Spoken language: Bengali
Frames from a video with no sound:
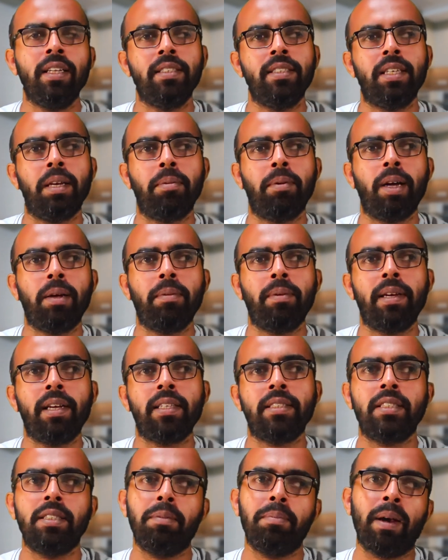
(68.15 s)
যেভাবে
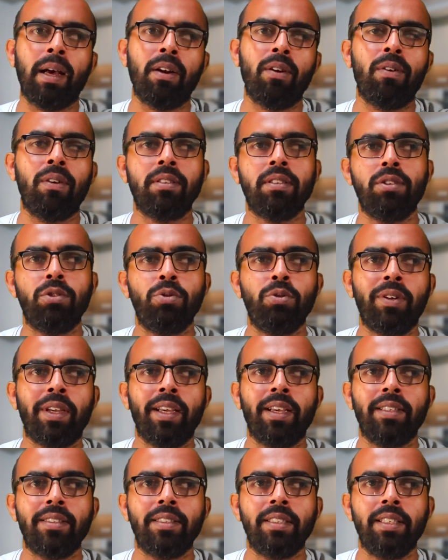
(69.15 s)
আছি ভালো আছি সুখে
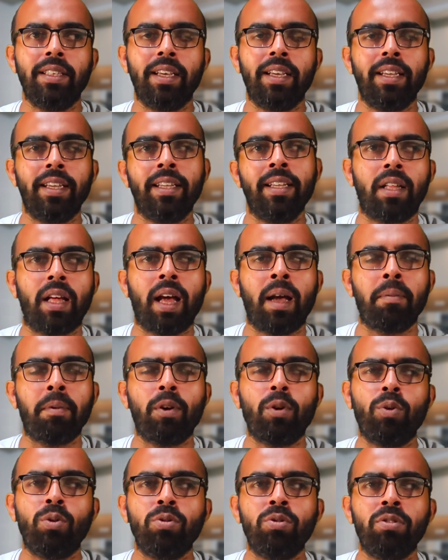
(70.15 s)
আছি হ্যাঁ আমার
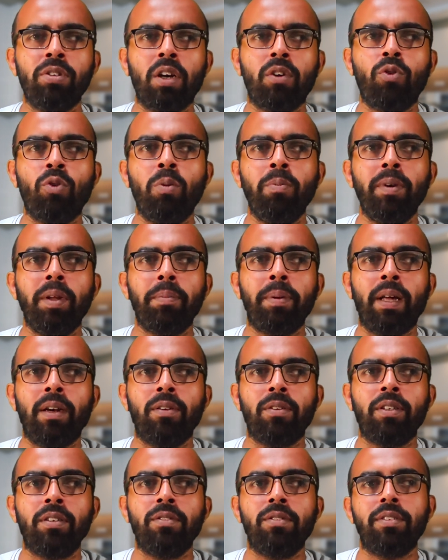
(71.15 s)
ওজনটা কমলে ভালো
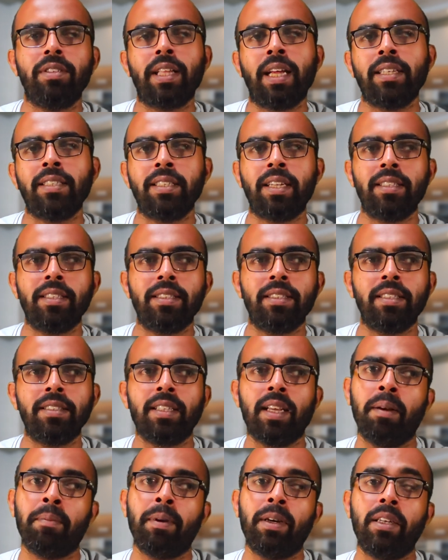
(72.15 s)
কিন্তু তার সাথে সাথে
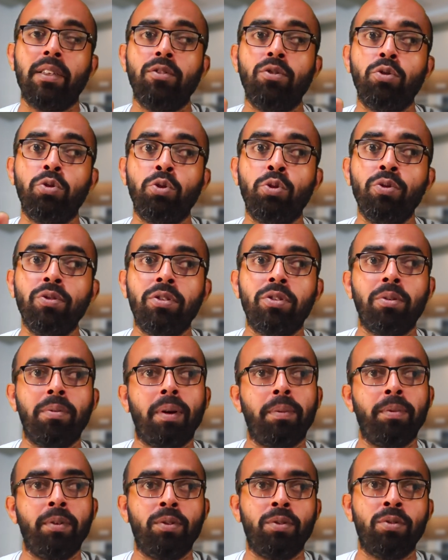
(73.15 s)
আমার কিন্তু
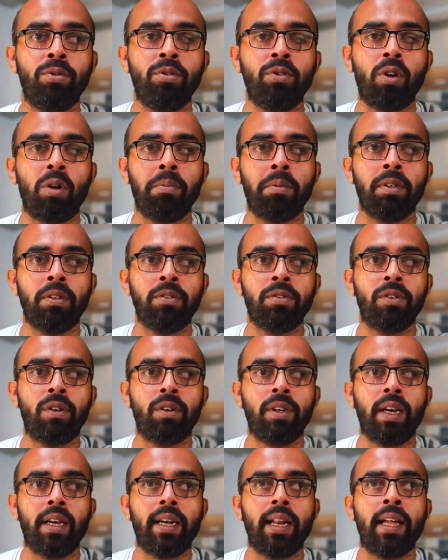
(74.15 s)
সুস্থভাবে ওজন কমানো
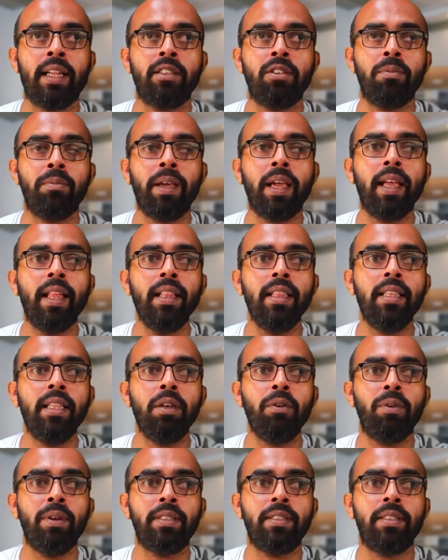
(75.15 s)
দরকার একদম হেলদি
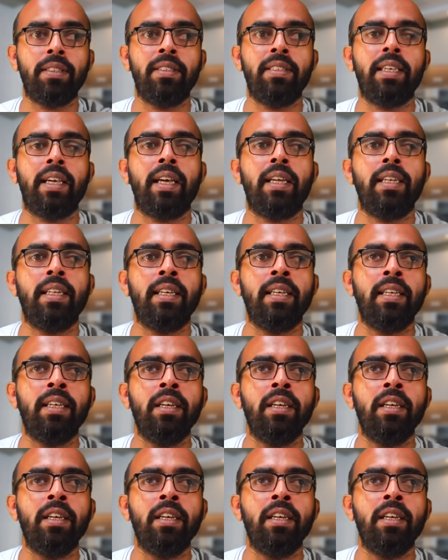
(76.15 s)
ওয়েতে যেখানে